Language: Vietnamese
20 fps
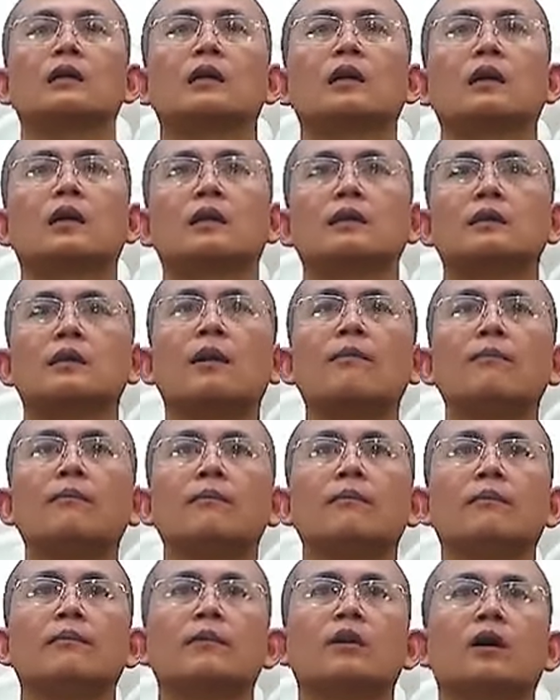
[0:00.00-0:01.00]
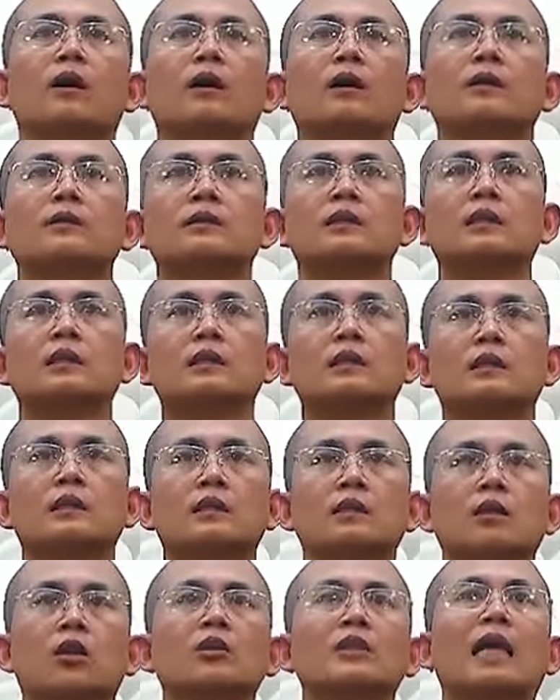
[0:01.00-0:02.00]
à, tâm nó
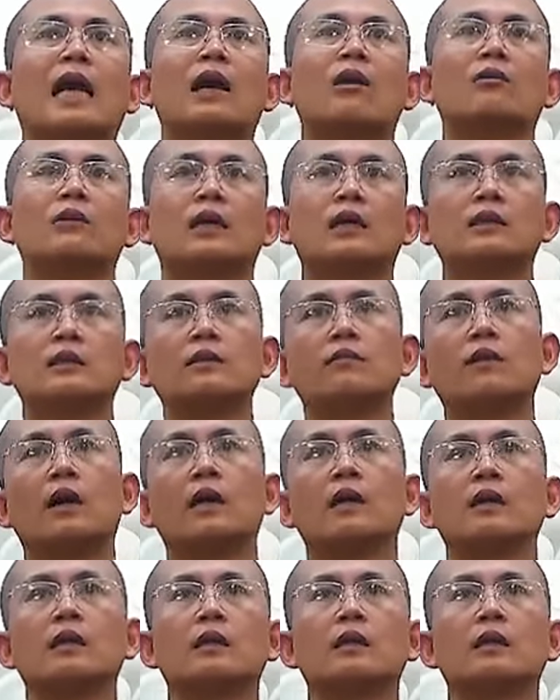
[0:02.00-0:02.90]
sinh nó tạo ra như vậy